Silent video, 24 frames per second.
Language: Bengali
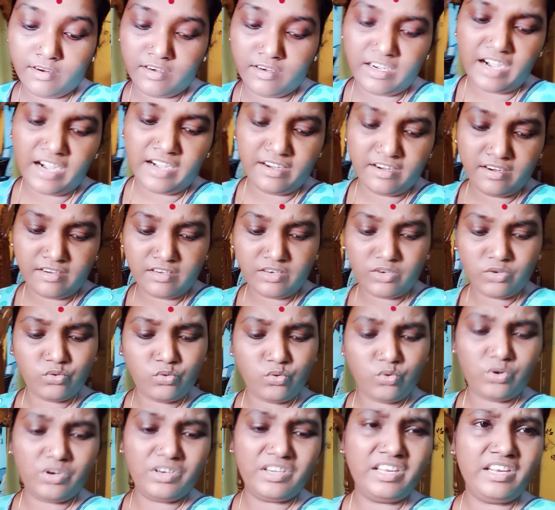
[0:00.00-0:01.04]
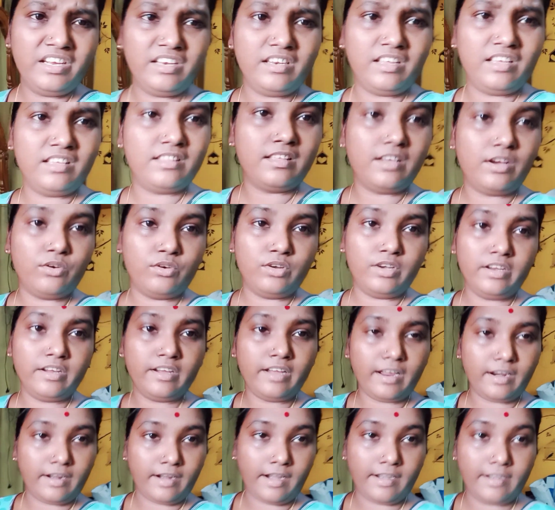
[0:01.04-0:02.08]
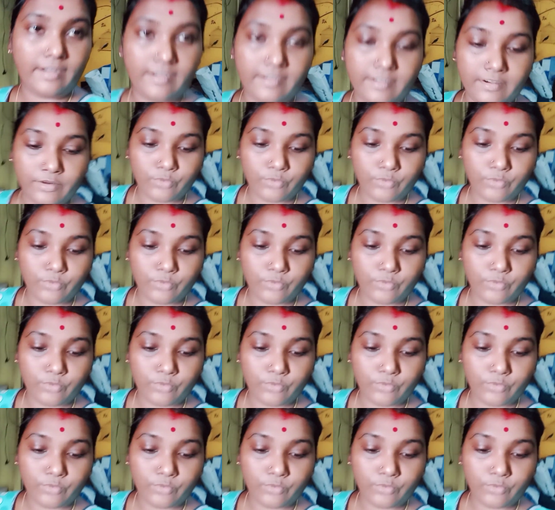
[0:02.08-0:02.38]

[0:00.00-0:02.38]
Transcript: রান্নাটা করেই নেই তাহলে রান্নাটা